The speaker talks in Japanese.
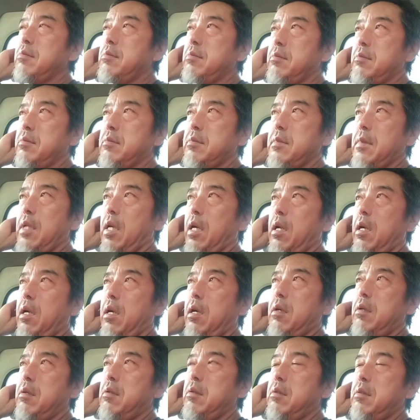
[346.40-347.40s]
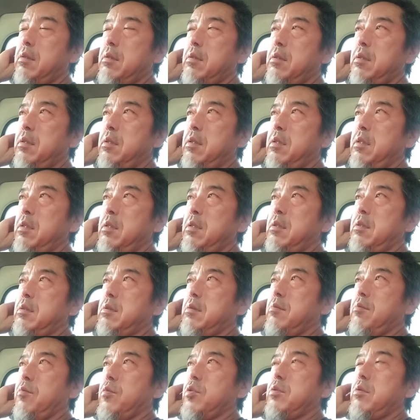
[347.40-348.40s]
だから、
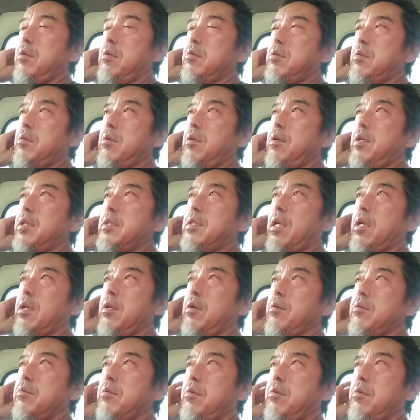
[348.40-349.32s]
もう、それは避けようと。